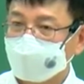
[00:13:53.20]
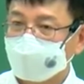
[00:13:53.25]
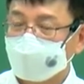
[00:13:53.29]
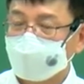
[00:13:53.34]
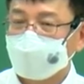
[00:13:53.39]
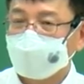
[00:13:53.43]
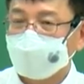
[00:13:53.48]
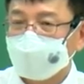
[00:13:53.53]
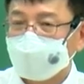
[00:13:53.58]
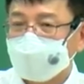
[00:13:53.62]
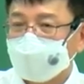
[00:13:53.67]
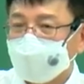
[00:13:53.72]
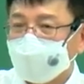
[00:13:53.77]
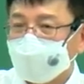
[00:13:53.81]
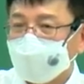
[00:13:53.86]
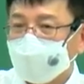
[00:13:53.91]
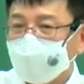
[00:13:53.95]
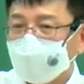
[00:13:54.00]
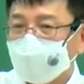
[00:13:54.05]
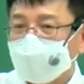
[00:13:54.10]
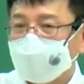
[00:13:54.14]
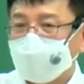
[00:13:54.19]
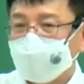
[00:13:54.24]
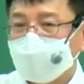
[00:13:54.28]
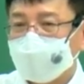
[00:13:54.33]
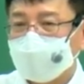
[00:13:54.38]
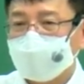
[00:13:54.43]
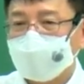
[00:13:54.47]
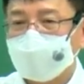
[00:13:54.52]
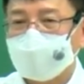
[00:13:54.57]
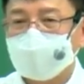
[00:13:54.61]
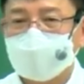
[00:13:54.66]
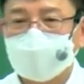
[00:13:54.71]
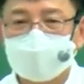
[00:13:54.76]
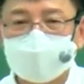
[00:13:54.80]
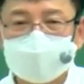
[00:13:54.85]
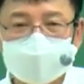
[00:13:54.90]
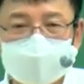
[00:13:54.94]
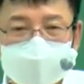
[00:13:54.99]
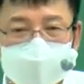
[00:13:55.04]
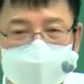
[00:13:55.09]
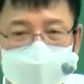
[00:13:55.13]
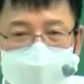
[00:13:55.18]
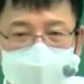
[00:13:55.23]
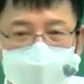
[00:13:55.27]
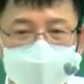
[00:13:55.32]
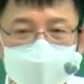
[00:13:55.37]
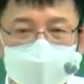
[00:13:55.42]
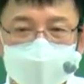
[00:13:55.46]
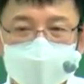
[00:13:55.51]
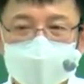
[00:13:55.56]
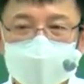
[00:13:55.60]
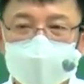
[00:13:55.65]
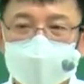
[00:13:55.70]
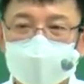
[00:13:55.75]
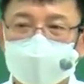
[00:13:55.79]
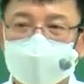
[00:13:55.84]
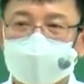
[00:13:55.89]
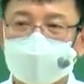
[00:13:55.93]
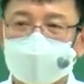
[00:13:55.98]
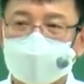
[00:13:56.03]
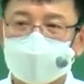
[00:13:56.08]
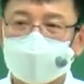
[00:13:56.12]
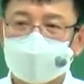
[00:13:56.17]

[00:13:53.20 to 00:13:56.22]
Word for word: 그래서 어렸을 때는 애가 이렇게 지다가 나중에 이제 크면 어떻게 돼요?